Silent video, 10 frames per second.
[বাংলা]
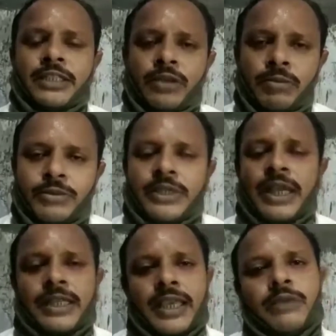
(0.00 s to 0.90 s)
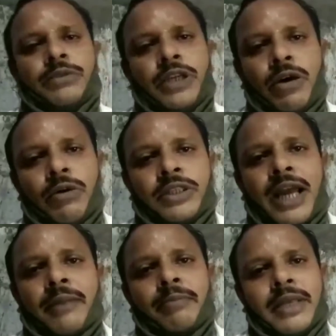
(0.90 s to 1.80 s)
যেসব জেলা থেকে শিক্ষকগুলো যা
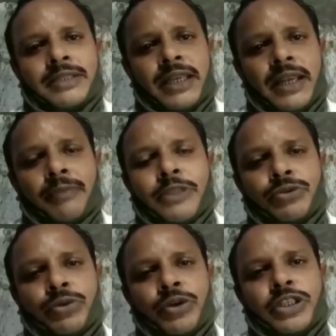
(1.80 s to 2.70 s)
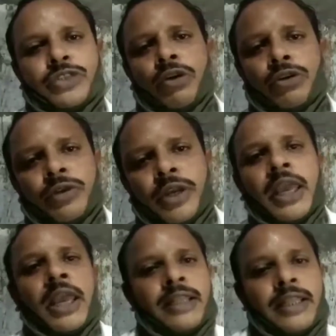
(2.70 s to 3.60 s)
বাস থেকে নামতে শুরু করেছে সঙ্গে সঙ্গে
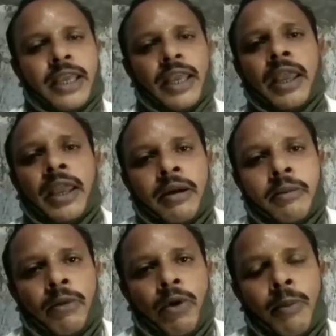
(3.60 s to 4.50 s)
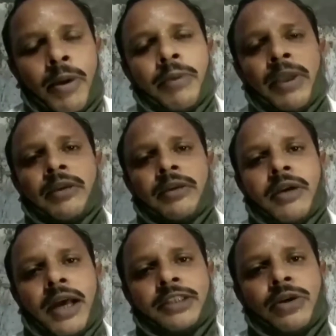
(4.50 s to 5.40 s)
তাদেরকে অমানবিক
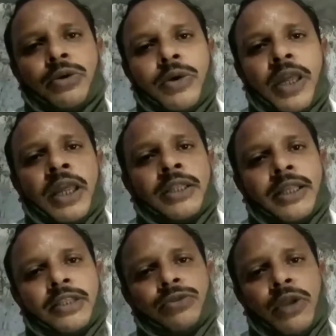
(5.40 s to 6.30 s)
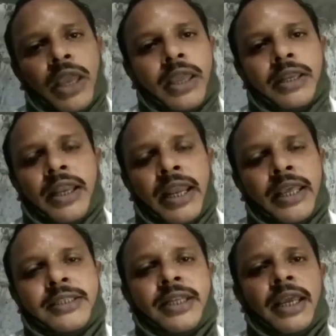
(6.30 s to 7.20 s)
আচরণ করে তাদের সঙ্গে টেনে
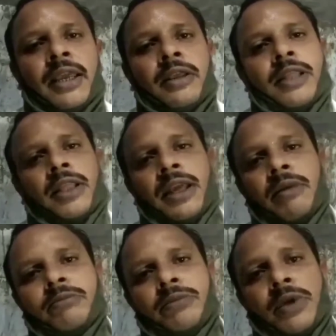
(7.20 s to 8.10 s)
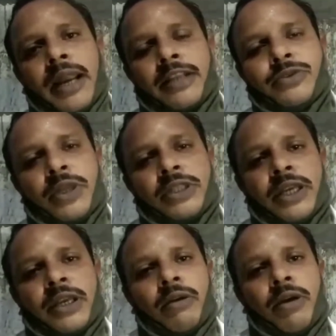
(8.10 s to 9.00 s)
হিজড়ে তাদেরকে অ্যারেস্ট করেছে
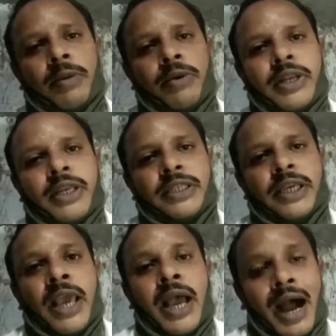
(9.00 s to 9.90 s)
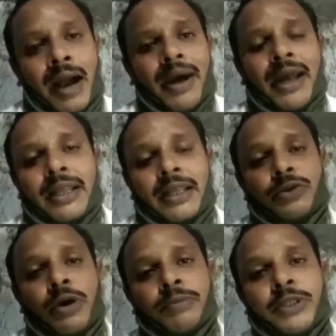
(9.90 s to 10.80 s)
লকআপ করে নিয়েছে আবার
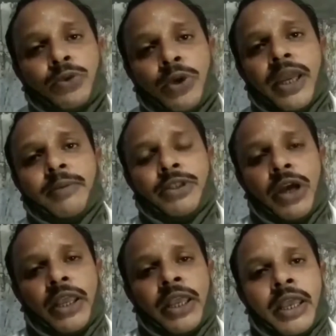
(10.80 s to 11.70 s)
সবচেয়ে দুঃখের বিষয়